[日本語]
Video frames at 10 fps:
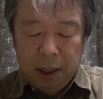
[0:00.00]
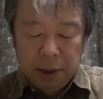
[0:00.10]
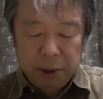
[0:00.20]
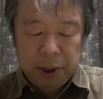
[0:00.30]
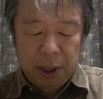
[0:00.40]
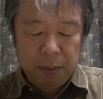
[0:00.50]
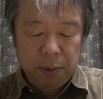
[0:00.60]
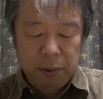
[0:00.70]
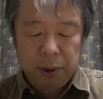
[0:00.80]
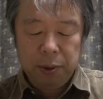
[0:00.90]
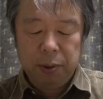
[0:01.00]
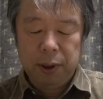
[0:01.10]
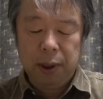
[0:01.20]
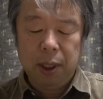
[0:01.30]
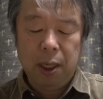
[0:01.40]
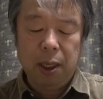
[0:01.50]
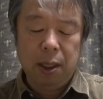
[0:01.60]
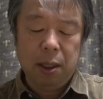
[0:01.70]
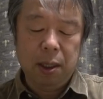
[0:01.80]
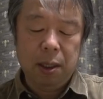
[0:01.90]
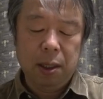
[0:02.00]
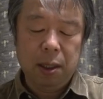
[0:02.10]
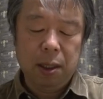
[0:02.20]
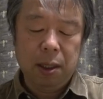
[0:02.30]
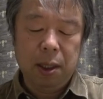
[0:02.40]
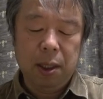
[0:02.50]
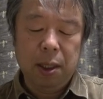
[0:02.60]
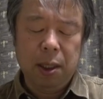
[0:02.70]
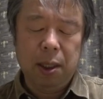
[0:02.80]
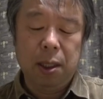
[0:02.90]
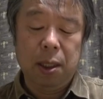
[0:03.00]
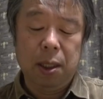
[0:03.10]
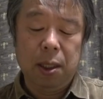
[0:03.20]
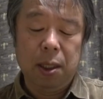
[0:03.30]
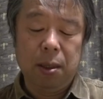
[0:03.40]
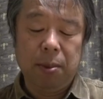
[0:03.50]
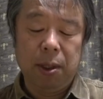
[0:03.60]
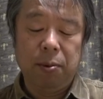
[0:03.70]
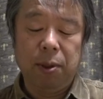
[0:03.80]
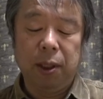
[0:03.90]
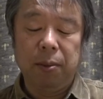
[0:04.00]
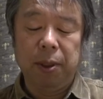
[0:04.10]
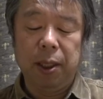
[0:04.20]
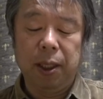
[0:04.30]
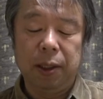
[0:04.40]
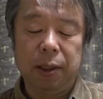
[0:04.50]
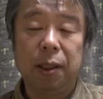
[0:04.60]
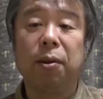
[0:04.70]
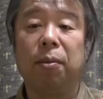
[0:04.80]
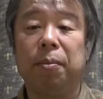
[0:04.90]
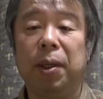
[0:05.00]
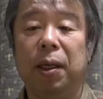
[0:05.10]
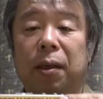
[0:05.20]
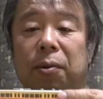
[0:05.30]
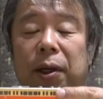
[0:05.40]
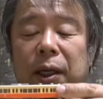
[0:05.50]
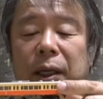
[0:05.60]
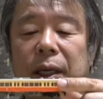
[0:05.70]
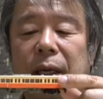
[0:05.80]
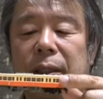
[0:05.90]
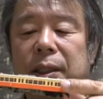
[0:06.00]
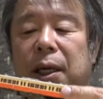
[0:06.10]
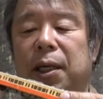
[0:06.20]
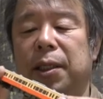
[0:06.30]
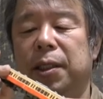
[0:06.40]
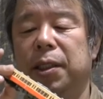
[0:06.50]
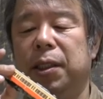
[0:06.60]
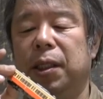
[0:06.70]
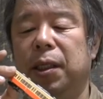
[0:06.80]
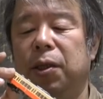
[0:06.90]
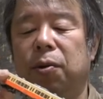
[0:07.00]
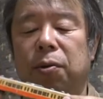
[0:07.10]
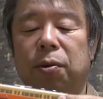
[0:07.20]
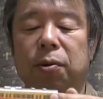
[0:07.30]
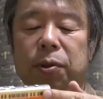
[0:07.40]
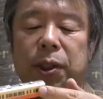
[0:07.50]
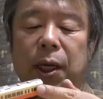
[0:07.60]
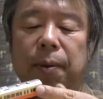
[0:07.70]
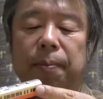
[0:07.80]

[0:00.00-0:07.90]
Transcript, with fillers: そしてもう一つが、えー、まあ、老眼で見えないんですけど、まあ、これがキハ3 1 4号車。